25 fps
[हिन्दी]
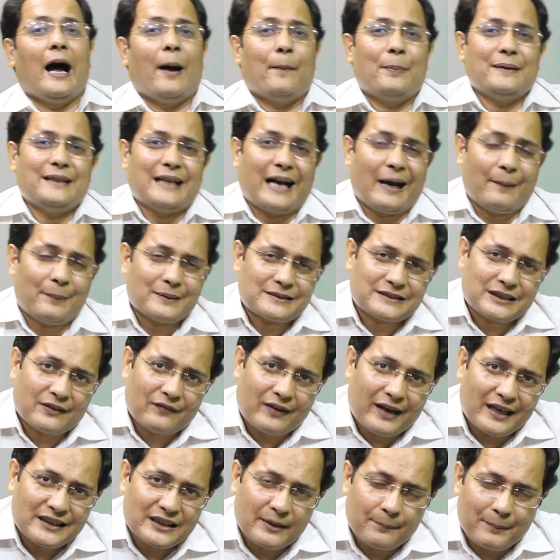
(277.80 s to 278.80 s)
अब यहाँ पर
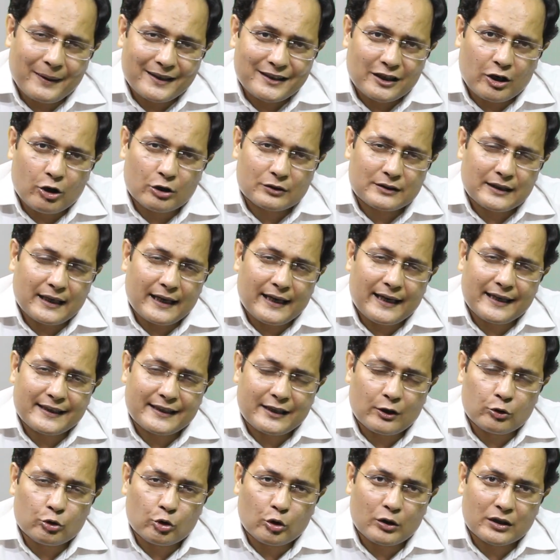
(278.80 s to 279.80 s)
सवाल ये पैदा होता है
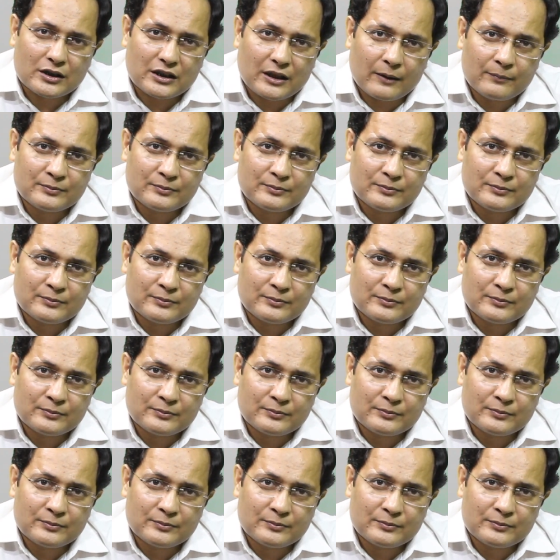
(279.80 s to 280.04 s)
कि उन्होंने